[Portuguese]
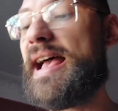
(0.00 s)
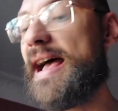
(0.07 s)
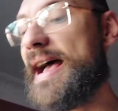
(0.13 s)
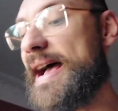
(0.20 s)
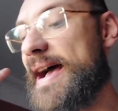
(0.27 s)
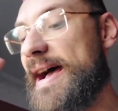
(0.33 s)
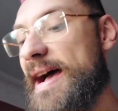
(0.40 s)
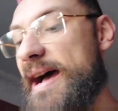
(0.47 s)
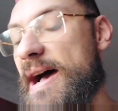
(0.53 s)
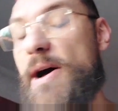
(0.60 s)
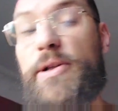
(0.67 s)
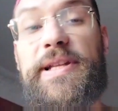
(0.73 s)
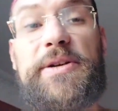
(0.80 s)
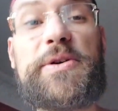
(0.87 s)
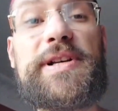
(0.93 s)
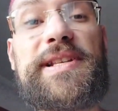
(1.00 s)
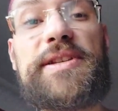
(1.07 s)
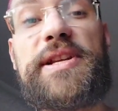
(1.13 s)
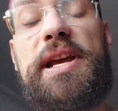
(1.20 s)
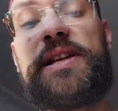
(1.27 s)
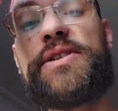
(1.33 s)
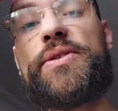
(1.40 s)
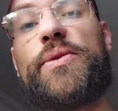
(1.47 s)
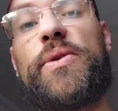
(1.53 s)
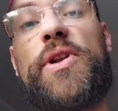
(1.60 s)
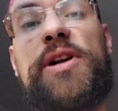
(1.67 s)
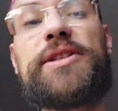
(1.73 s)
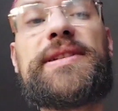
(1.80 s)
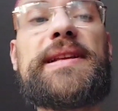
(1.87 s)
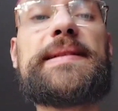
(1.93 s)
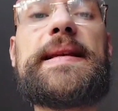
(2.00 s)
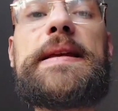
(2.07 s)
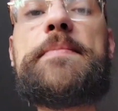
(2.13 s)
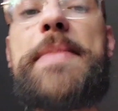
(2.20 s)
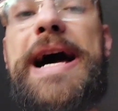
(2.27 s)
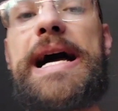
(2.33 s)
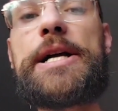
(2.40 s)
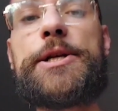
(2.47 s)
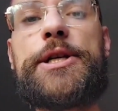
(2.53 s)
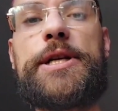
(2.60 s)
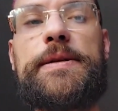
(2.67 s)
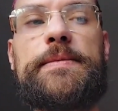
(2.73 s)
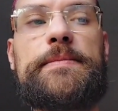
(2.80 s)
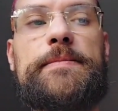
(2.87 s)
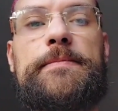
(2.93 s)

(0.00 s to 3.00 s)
Uh, outra coisa, gente, o lote tá sem imagem.